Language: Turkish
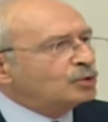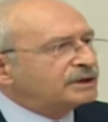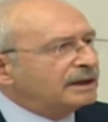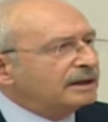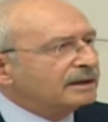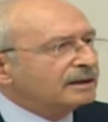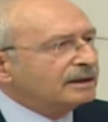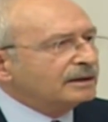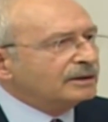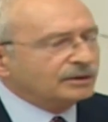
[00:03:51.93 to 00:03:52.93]
ülke
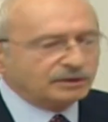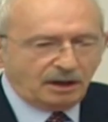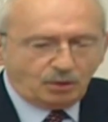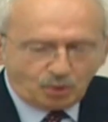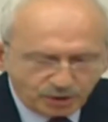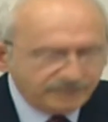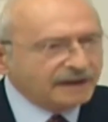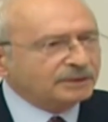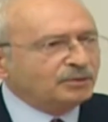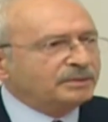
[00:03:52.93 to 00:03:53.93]
ya oy
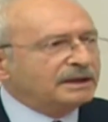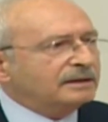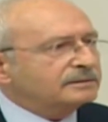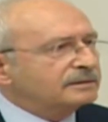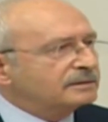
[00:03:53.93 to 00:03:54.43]
verdi bu millet.